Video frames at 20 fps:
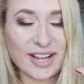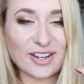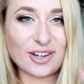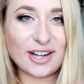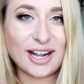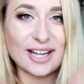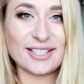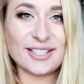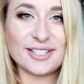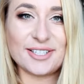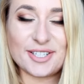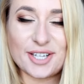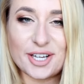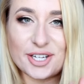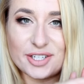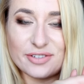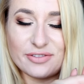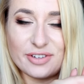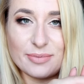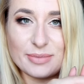Hej kochani,
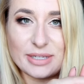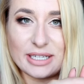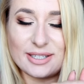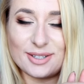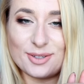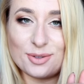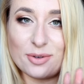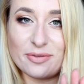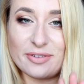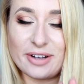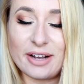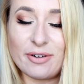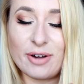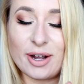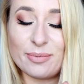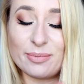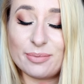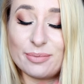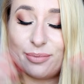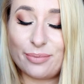dzisiejszy film
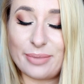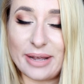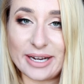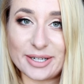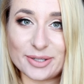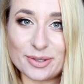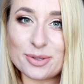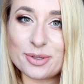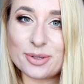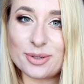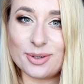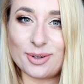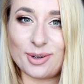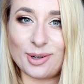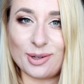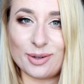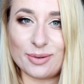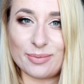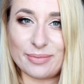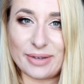zatytułowałam Back to
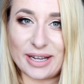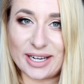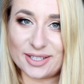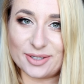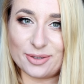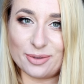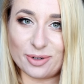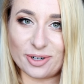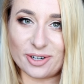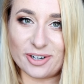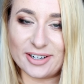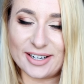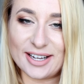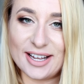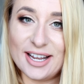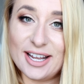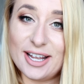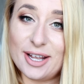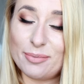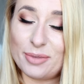School, Back to Work,
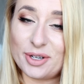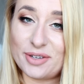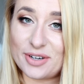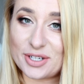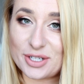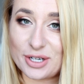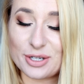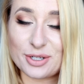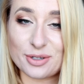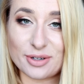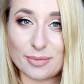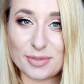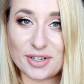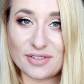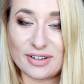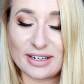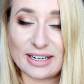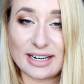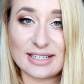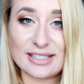ponieważ kończą nam
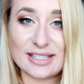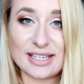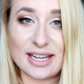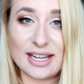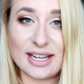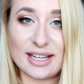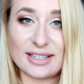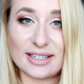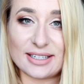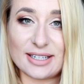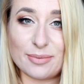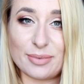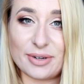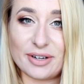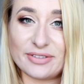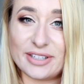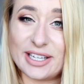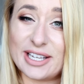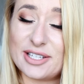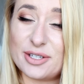się wakacje, tak
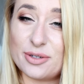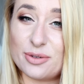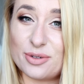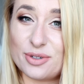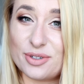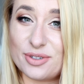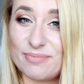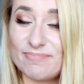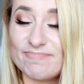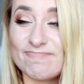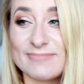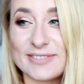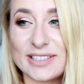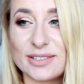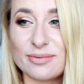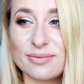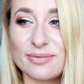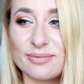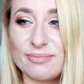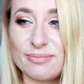naprawdę jest już
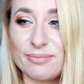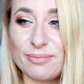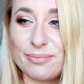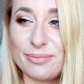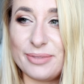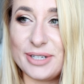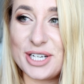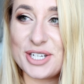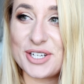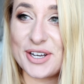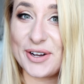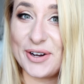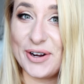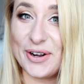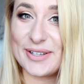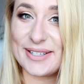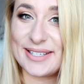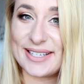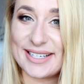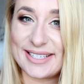bliżej
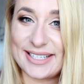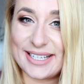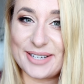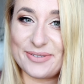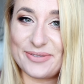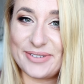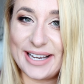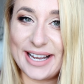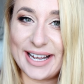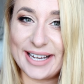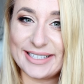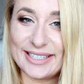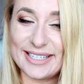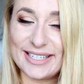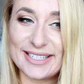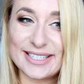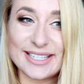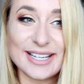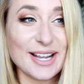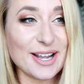końca sierpnia
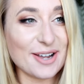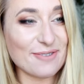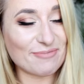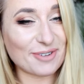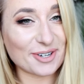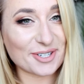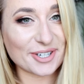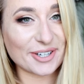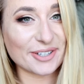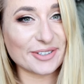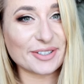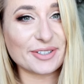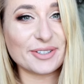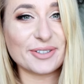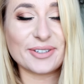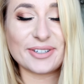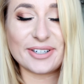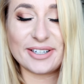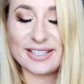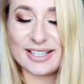niż
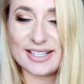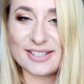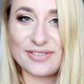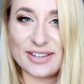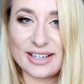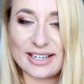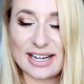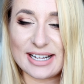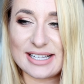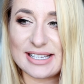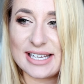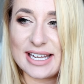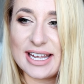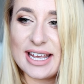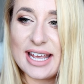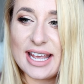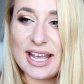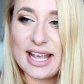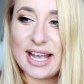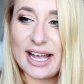początku, koniec
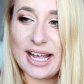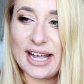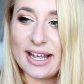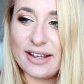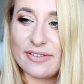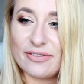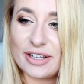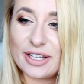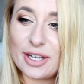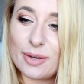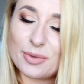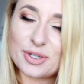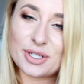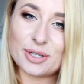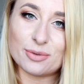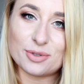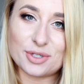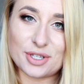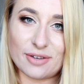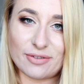wakacji. E, wiadomo,
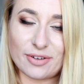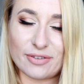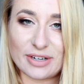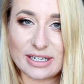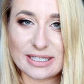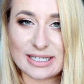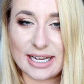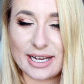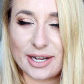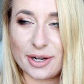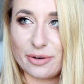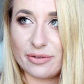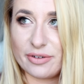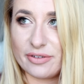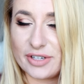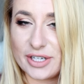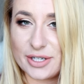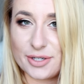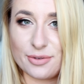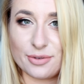że uczniowie wracają
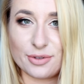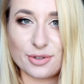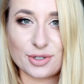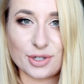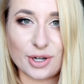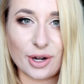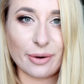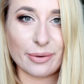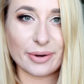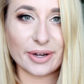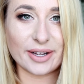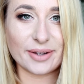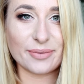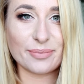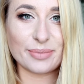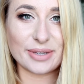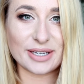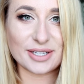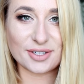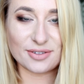we wrześniu do szkoły,
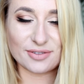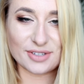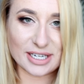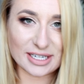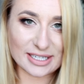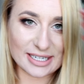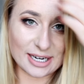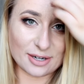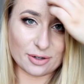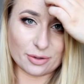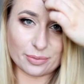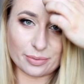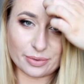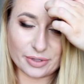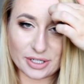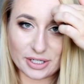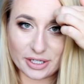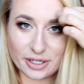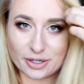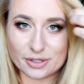1 września lub
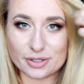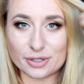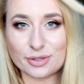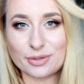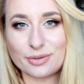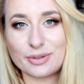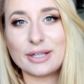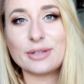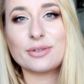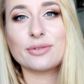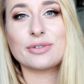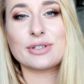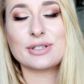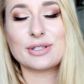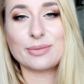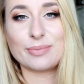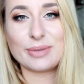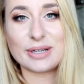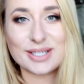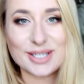jeżeli chodzi o studentów
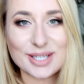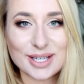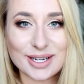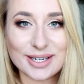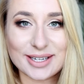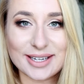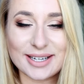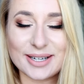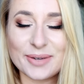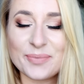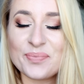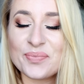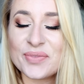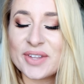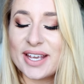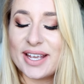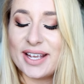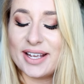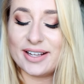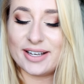jest to październik
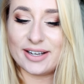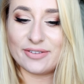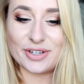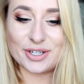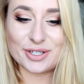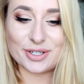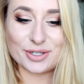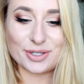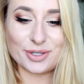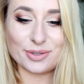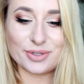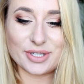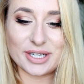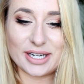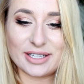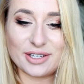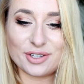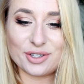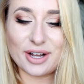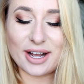na większości
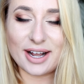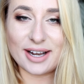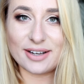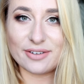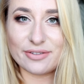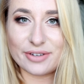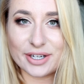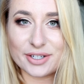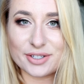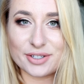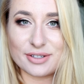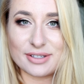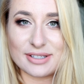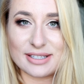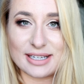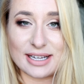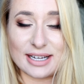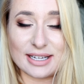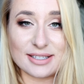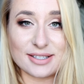uczelni, no ale większość
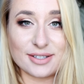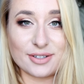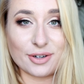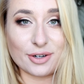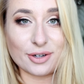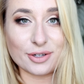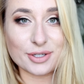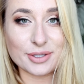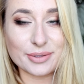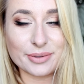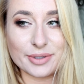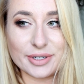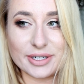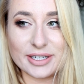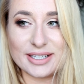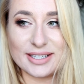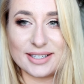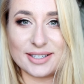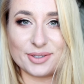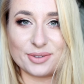z nas
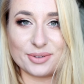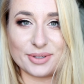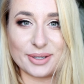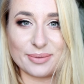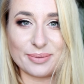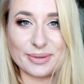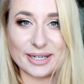dorosłych, która